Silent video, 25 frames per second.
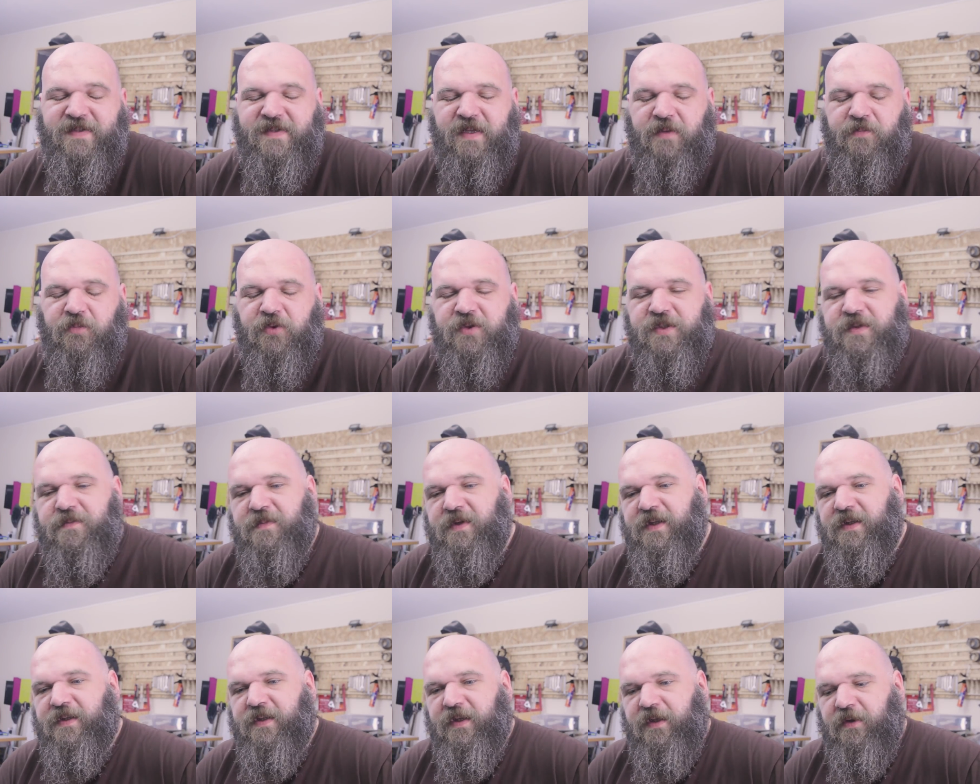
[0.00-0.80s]
cette
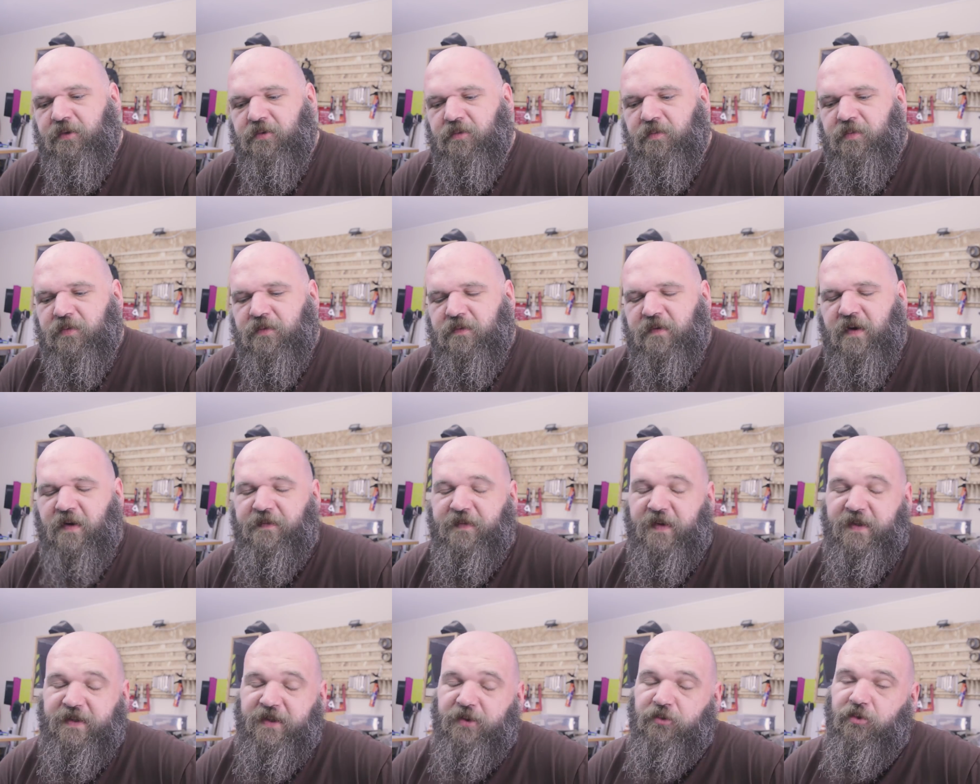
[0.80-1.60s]
possibilité de pouvoir
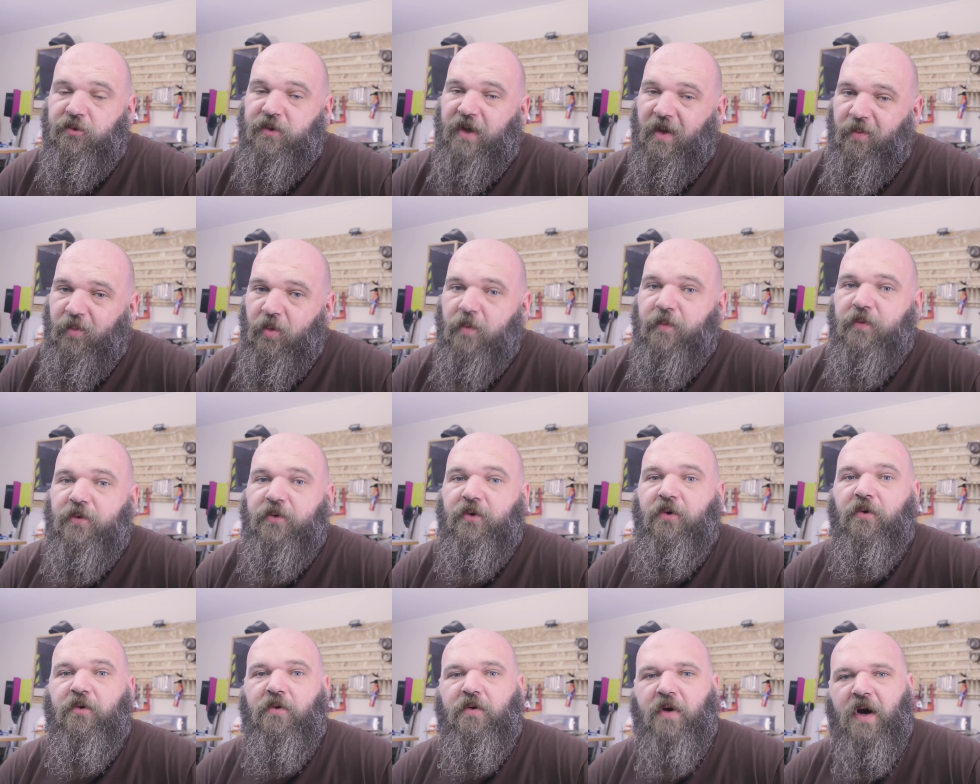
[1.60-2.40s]
faire des trucs un peu
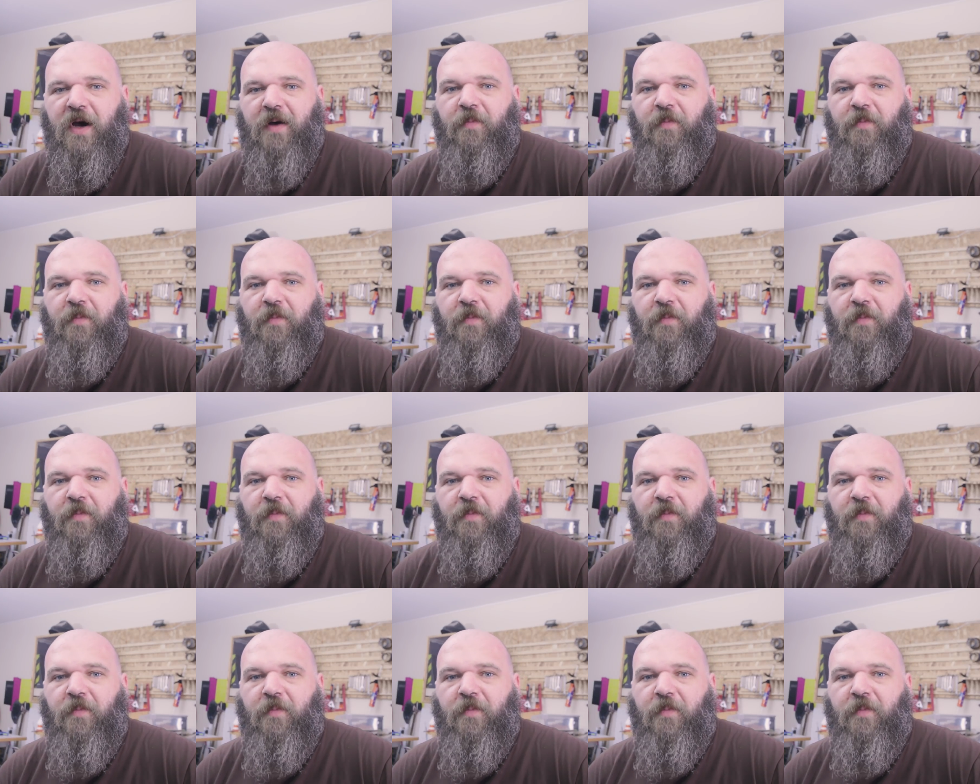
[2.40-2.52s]
plus gros,